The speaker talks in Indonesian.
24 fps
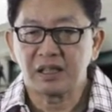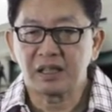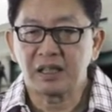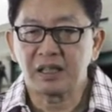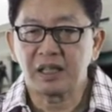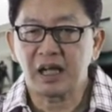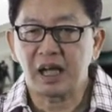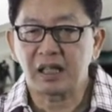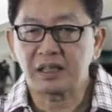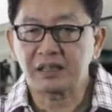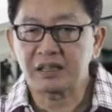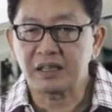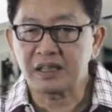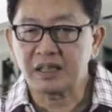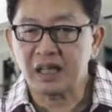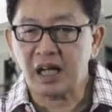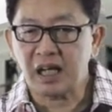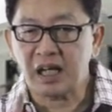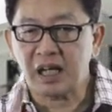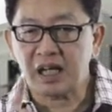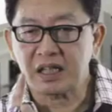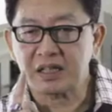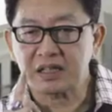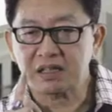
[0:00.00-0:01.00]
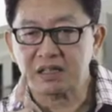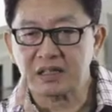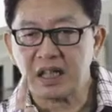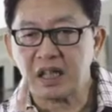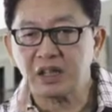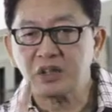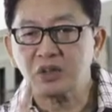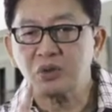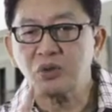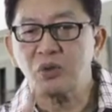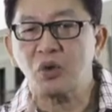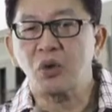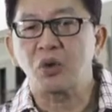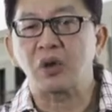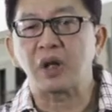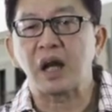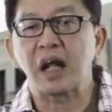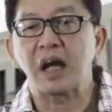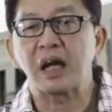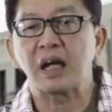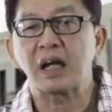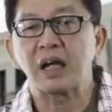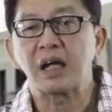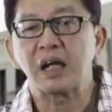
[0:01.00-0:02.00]
dengan tindakan satu
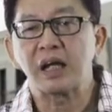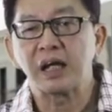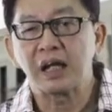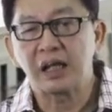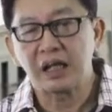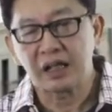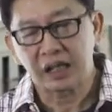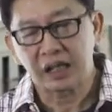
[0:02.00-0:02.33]
orang